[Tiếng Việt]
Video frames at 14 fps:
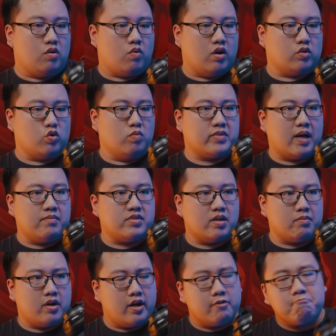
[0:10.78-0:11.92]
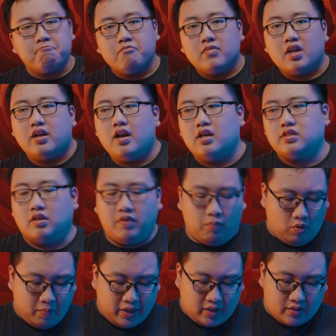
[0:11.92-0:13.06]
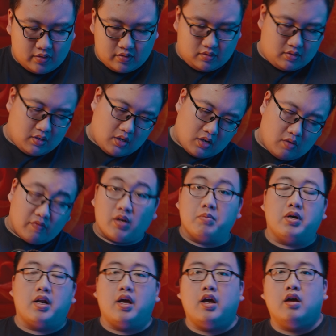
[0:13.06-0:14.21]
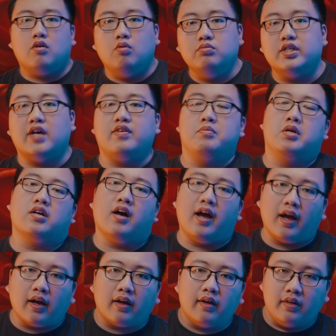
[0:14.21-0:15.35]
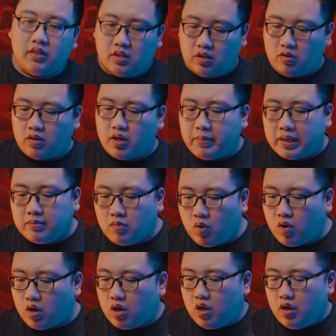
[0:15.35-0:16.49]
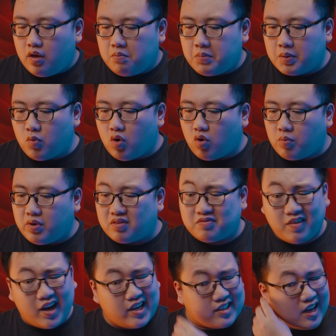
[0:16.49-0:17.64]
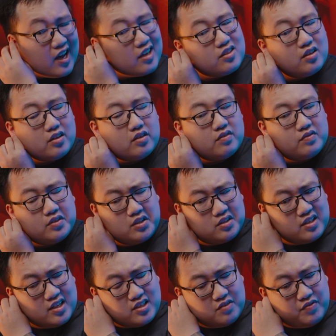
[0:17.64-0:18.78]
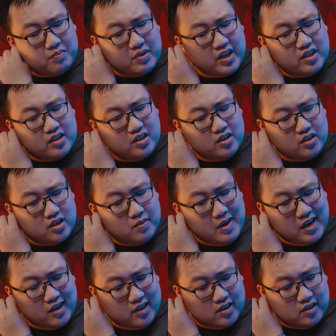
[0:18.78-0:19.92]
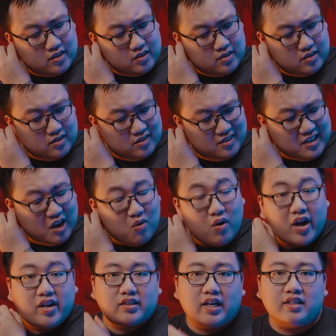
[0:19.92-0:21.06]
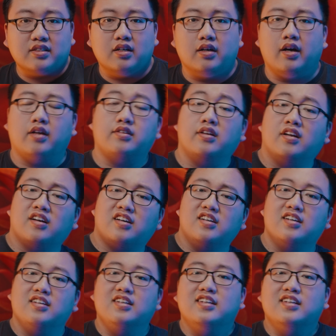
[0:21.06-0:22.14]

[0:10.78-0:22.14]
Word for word: Quantum tám trăm ở đây. Đây là sản phẩm của mình, không phải mượn hãng cũng chả phải mượn cửa hàng. Nó là mình mua, mình mua cũng được vài tháng rồi. Và thực ra sản phẩm này thì cơ bản là chả có ai được tài trợ cả, nên là cứ